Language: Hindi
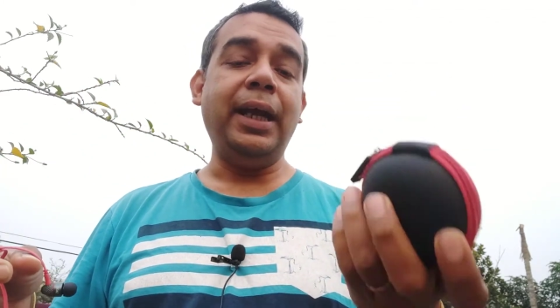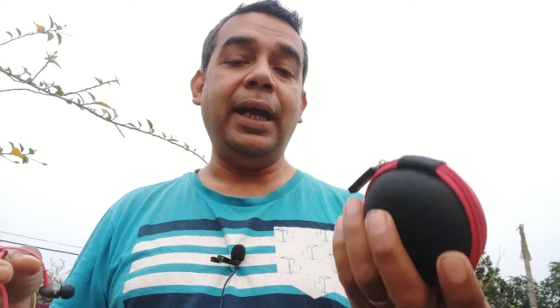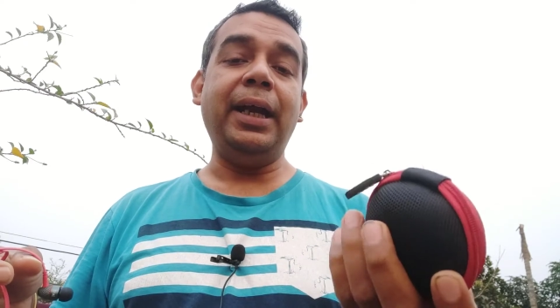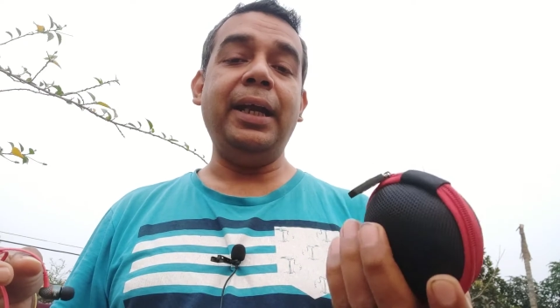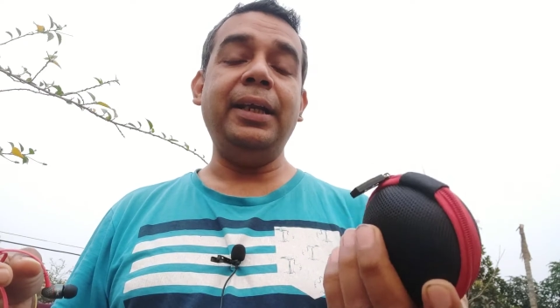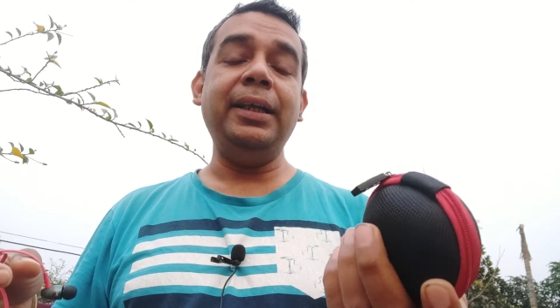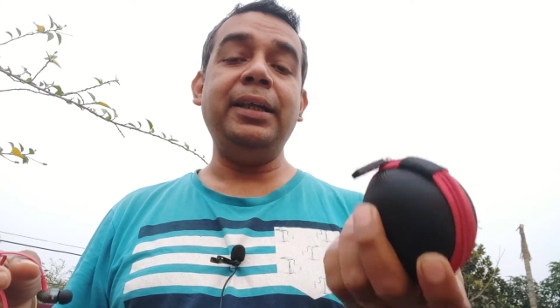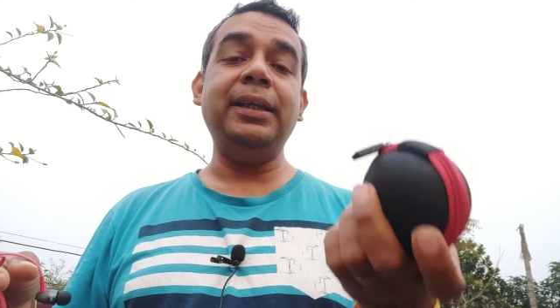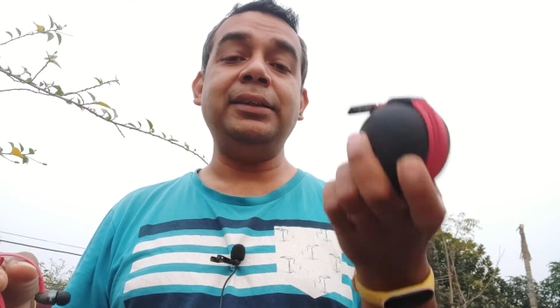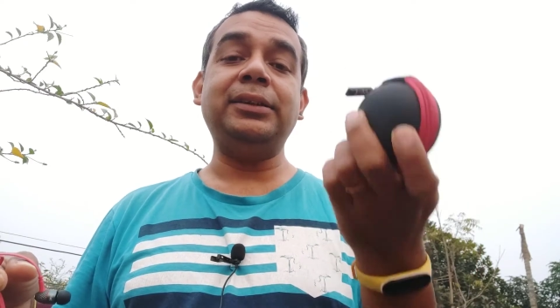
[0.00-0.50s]

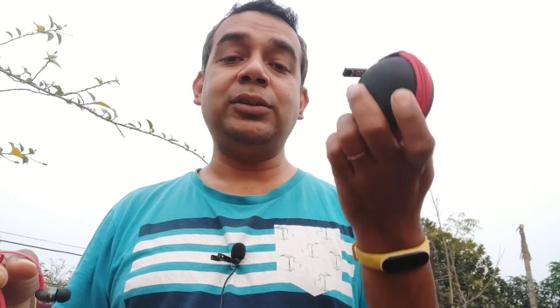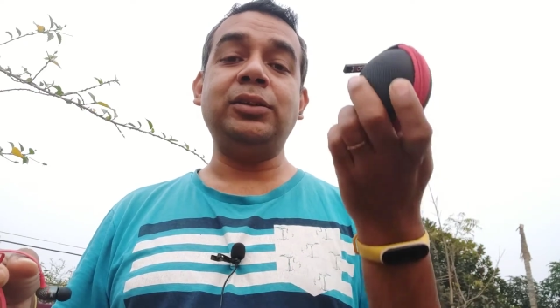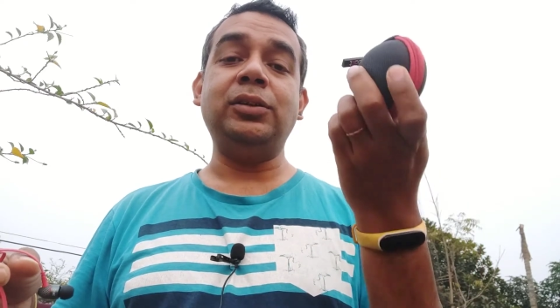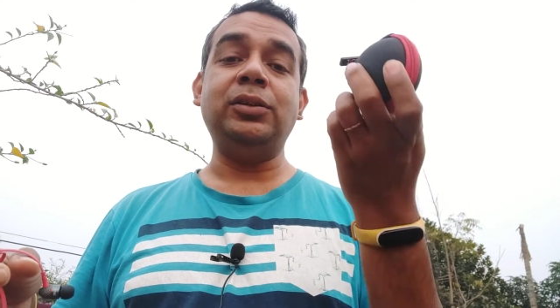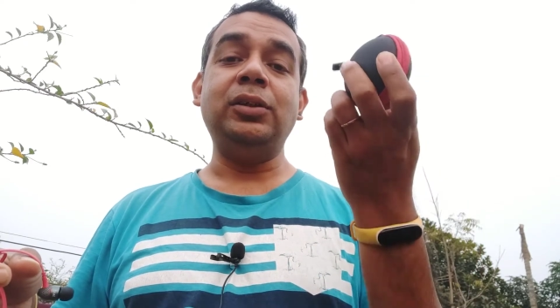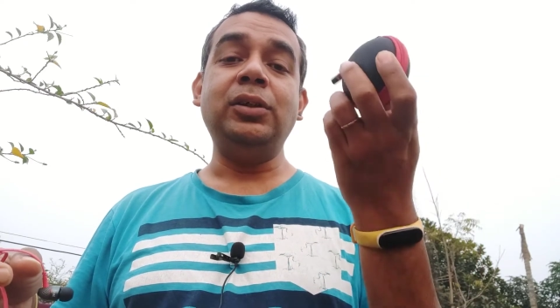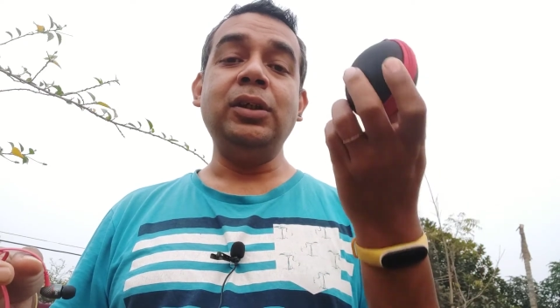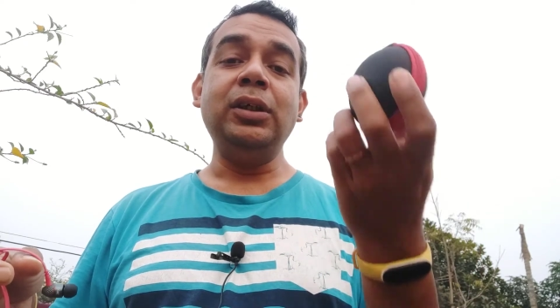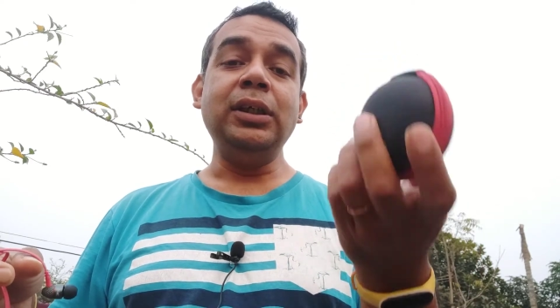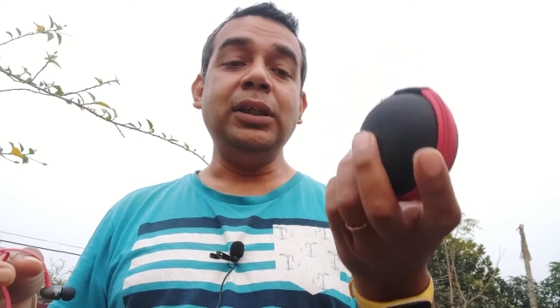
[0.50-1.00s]
हैंडी है
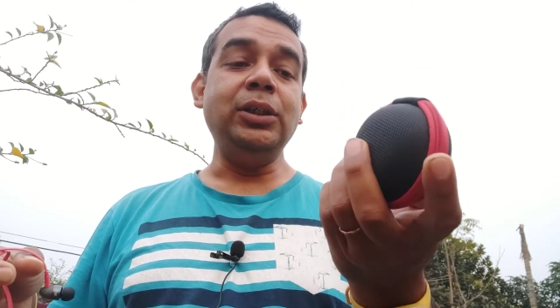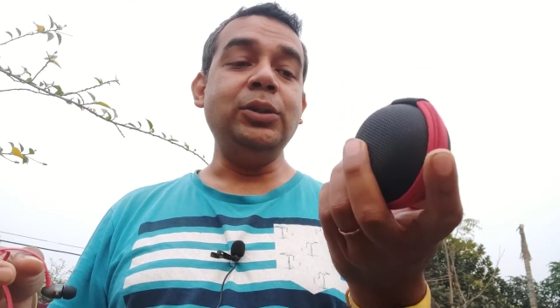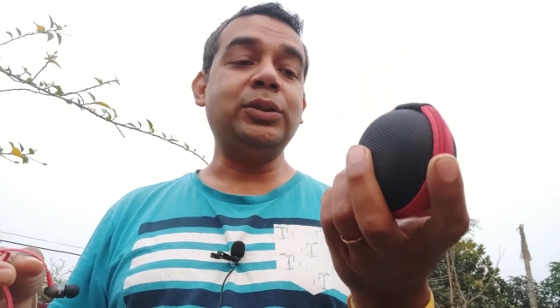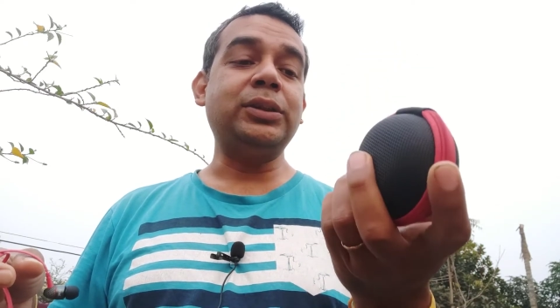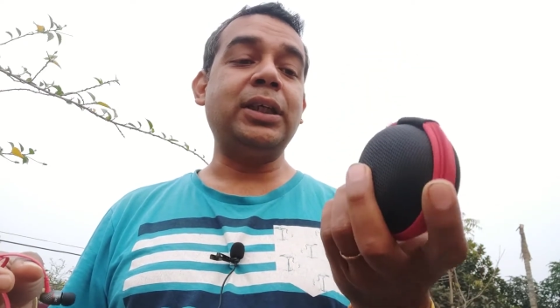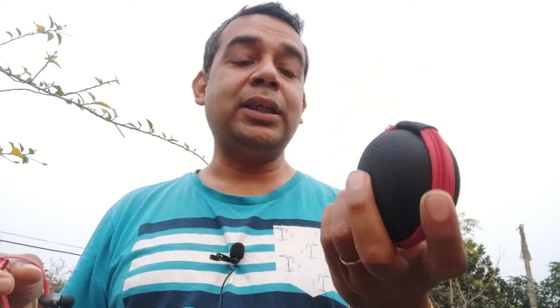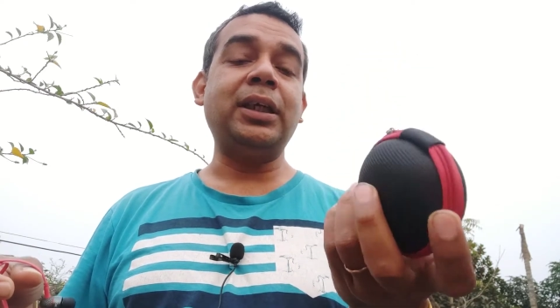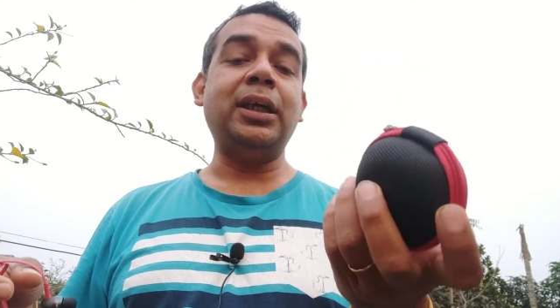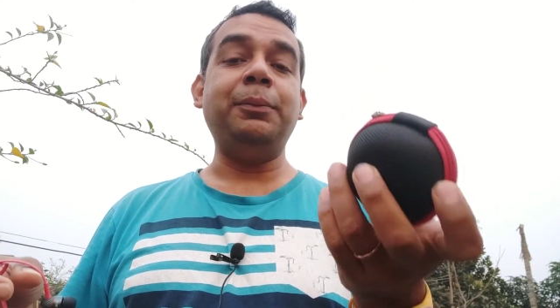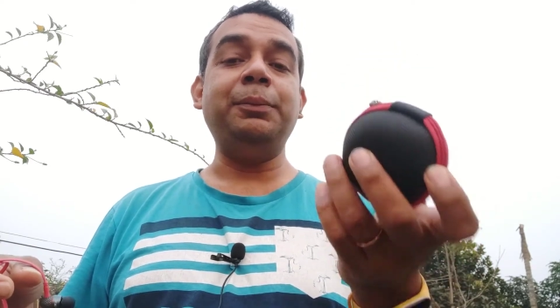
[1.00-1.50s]
इसको
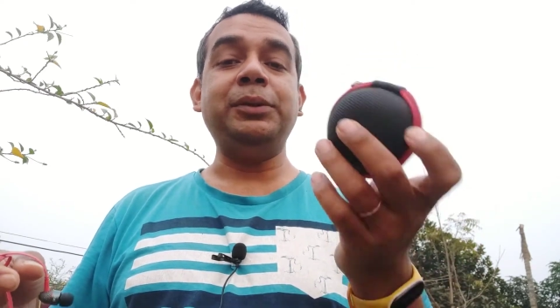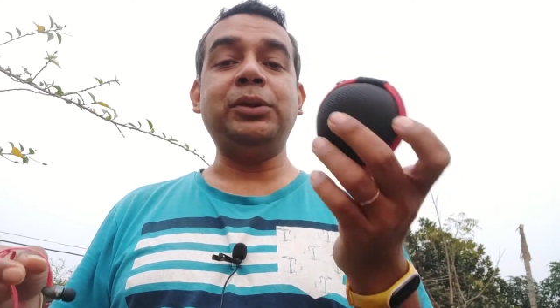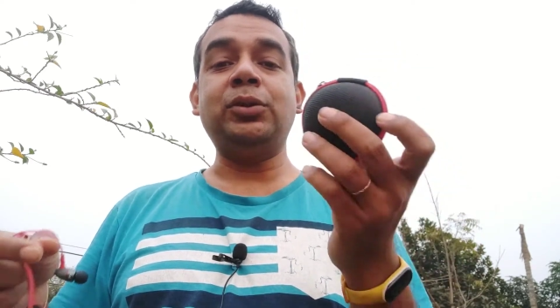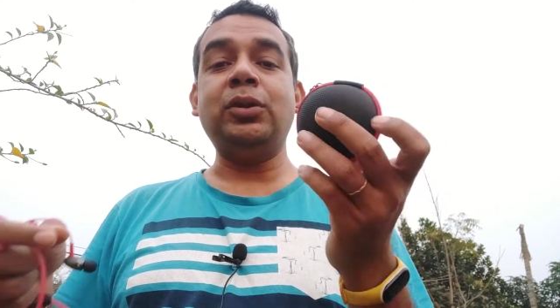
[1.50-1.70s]
यूज़ करके आप